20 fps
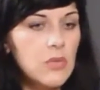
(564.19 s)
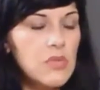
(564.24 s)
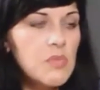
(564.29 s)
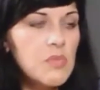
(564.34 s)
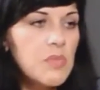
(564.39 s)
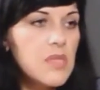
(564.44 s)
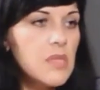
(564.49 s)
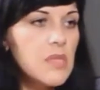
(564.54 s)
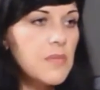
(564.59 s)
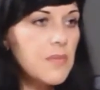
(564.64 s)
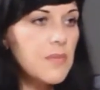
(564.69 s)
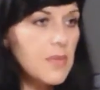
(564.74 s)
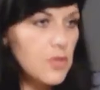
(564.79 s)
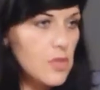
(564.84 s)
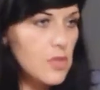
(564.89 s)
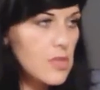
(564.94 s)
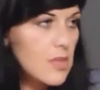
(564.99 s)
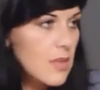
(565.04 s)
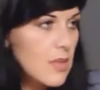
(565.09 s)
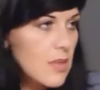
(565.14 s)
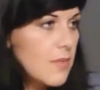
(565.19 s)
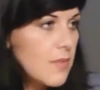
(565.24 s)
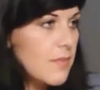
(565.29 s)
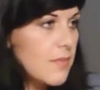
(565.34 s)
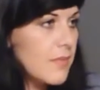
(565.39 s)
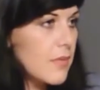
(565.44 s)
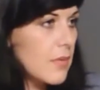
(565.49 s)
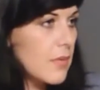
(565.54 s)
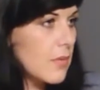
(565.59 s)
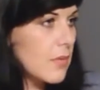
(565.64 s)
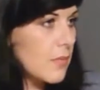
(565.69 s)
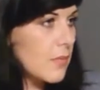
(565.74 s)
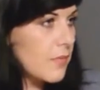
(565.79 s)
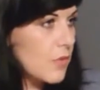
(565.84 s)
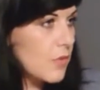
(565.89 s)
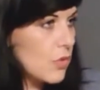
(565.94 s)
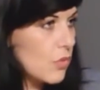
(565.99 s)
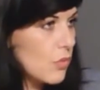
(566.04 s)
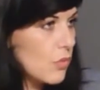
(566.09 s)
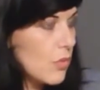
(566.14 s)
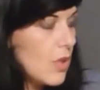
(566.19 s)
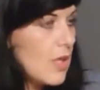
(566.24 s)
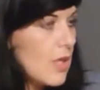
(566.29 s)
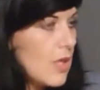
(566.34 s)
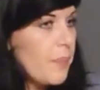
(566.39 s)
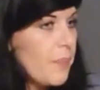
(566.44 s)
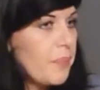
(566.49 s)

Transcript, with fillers: он специфический в виду